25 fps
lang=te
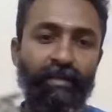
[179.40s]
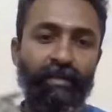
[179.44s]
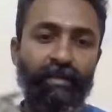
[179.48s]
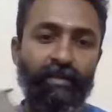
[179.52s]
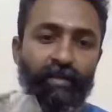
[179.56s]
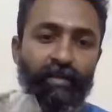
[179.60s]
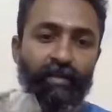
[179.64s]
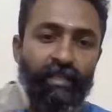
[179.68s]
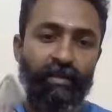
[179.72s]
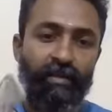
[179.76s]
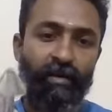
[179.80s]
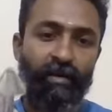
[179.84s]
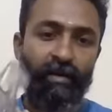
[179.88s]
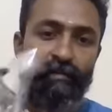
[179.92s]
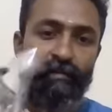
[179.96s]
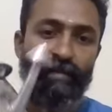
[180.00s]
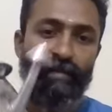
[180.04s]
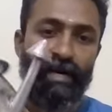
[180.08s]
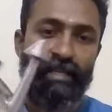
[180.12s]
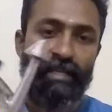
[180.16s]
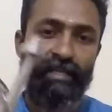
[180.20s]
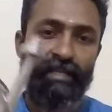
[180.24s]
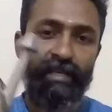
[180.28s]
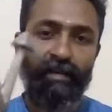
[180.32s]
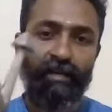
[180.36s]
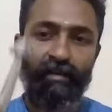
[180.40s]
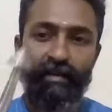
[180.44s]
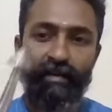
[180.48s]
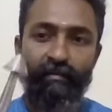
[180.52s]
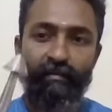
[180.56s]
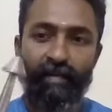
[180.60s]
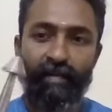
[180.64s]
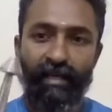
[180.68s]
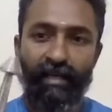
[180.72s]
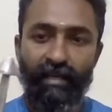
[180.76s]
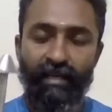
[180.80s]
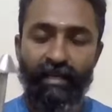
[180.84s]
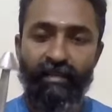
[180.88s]
సో ఇది ఒక పాత్ర కావాలి
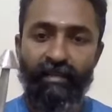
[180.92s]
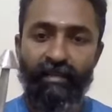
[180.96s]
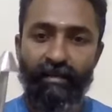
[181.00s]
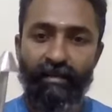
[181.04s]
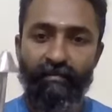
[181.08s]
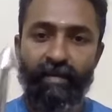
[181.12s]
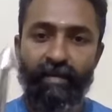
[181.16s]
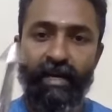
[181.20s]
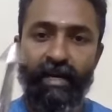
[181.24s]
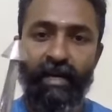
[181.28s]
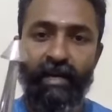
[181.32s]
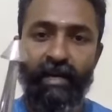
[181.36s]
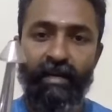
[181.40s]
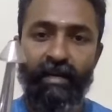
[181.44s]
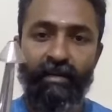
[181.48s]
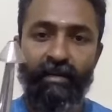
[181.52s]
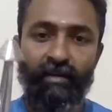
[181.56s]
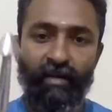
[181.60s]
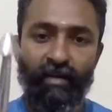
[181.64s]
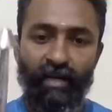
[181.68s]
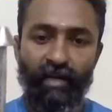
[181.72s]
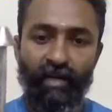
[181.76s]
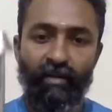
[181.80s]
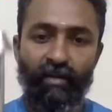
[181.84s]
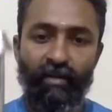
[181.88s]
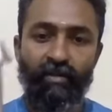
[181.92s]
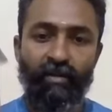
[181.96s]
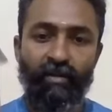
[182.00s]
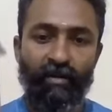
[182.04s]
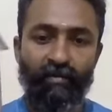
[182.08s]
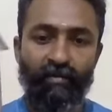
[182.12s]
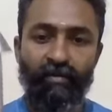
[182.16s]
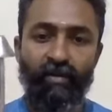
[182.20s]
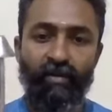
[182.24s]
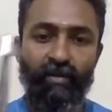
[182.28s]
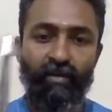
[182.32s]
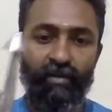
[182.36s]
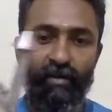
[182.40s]
మనకెంత మహా అంటే రెండు వందలు
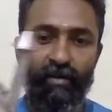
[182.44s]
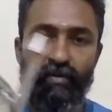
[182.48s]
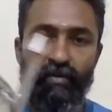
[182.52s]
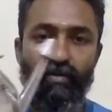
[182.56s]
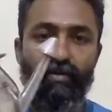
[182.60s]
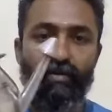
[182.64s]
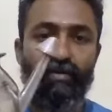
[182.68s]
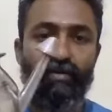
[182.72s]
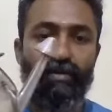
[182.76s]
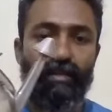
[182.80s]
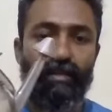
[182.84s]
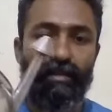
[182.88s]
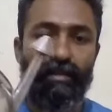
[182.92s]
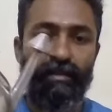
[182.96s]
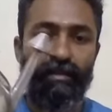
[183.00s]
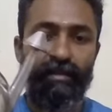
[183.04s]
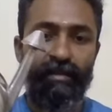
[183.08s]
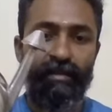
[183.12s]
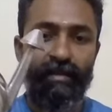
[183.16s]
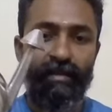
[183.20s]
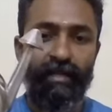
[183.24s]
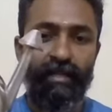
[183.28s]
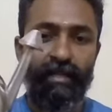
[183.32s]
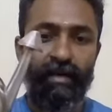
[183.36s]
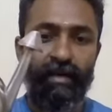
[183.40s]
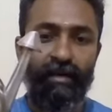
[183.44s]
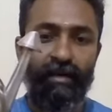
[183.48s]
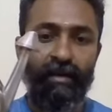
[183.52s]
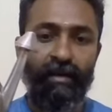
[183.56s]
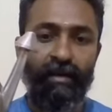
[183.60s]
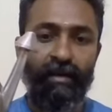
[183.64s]
మూడు వందలు ఉంటుంది కదా